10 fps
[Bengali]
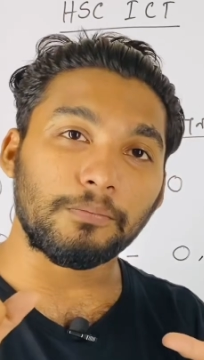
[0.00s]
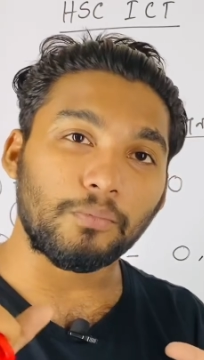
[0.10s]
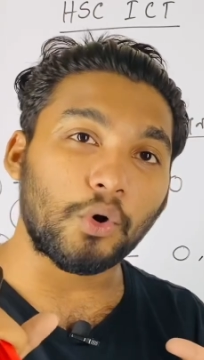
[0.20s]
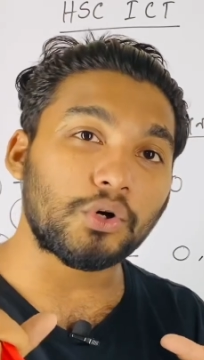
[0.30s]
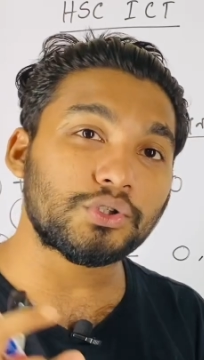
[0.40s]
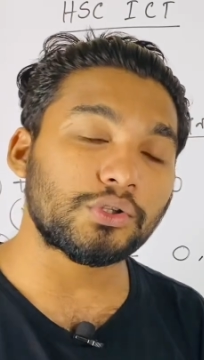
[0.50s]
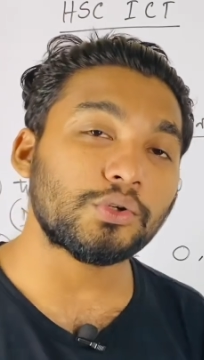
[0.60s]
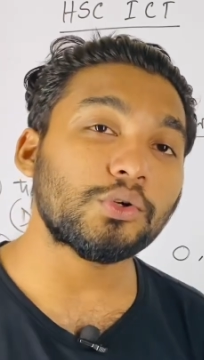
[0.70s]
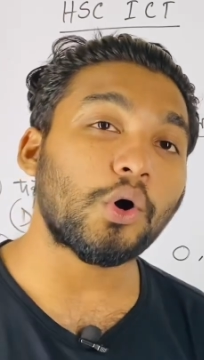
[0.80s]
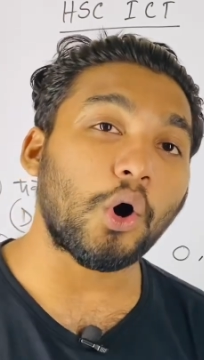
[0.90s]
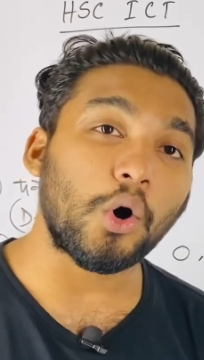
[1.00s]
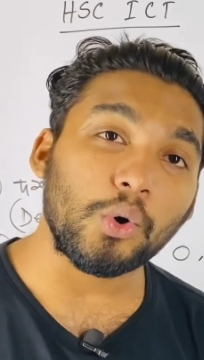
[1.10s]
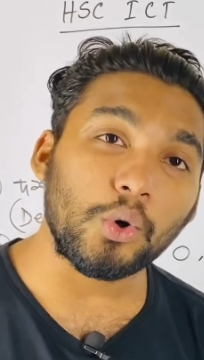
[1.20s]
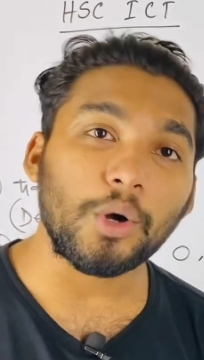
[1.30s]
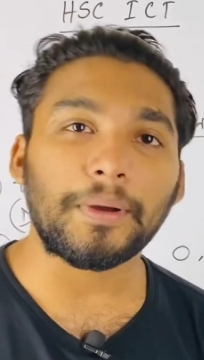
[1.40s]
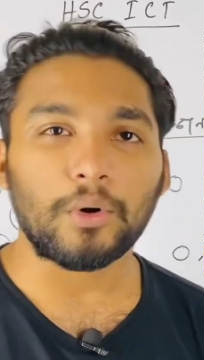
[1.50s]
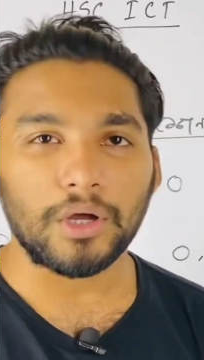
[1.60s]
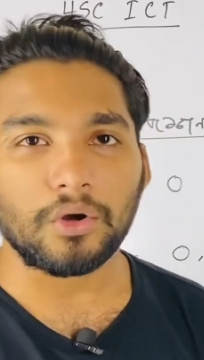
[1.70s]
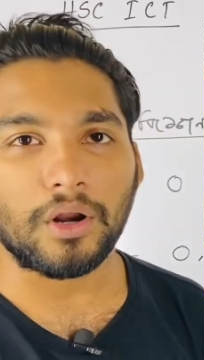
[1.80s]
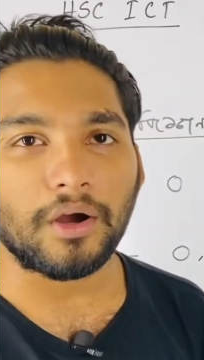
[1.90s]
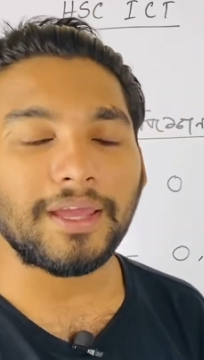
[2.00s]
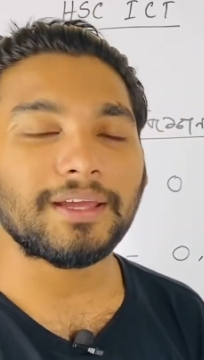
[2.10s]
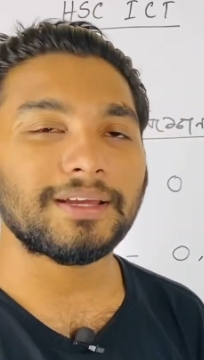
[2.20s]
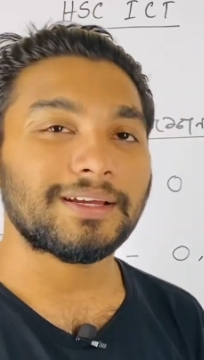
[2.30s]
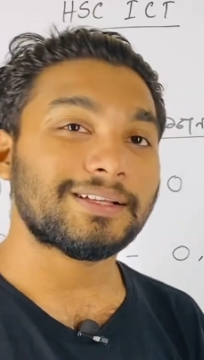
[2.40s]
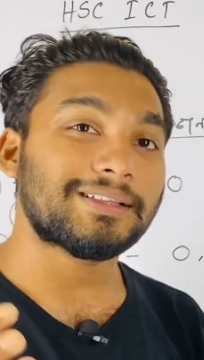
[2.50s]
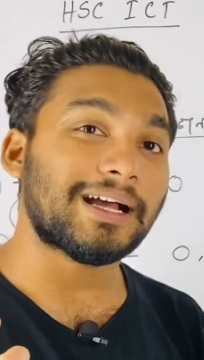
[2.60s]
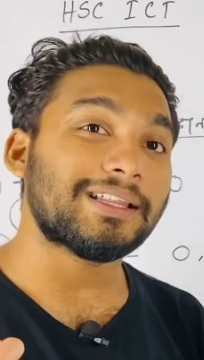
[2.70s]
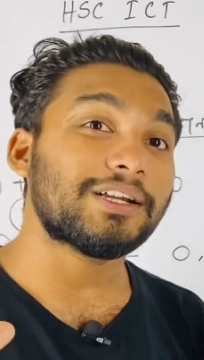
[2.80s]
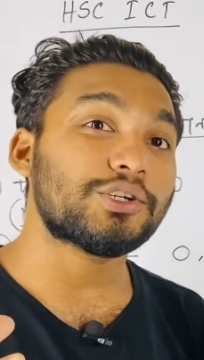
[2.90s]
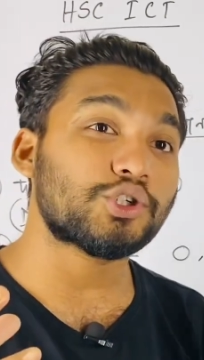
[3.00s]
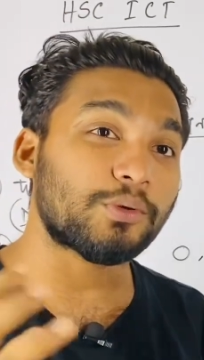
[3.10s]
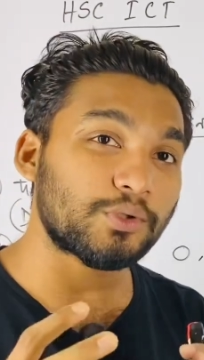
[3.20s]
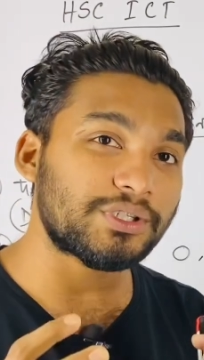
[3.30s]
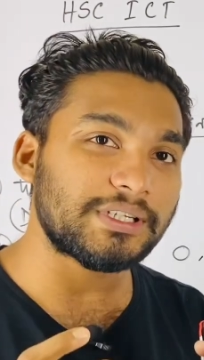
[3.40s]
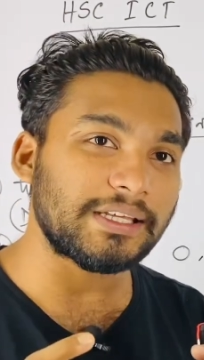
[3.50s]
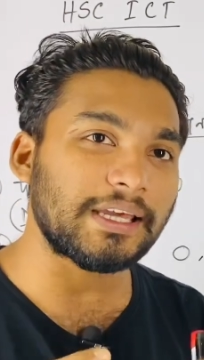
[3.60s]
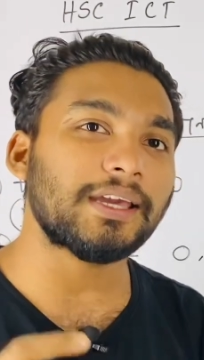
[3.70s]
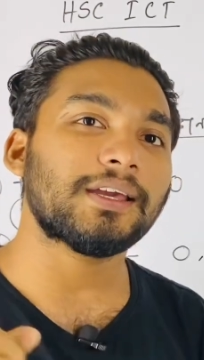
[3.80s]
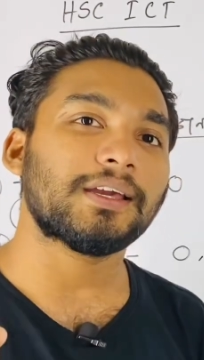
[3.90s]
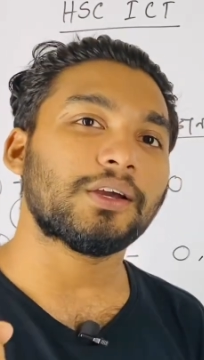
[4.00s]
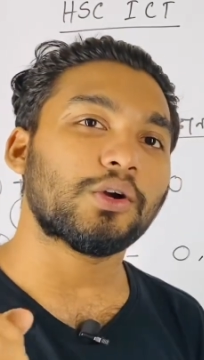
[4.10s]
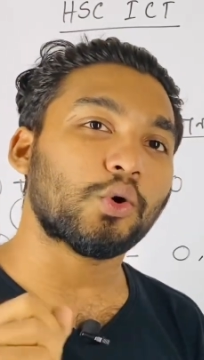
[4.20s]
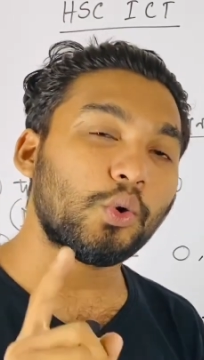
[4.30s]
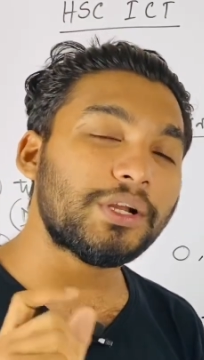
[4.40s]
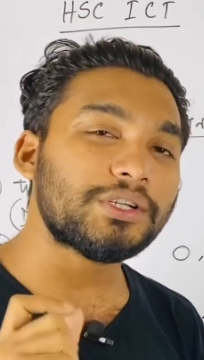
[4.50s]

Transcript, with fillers: মোট যতগুলো অঙ্ক ব্যবহার করা হয় তাদের সমষ্টিকে ওই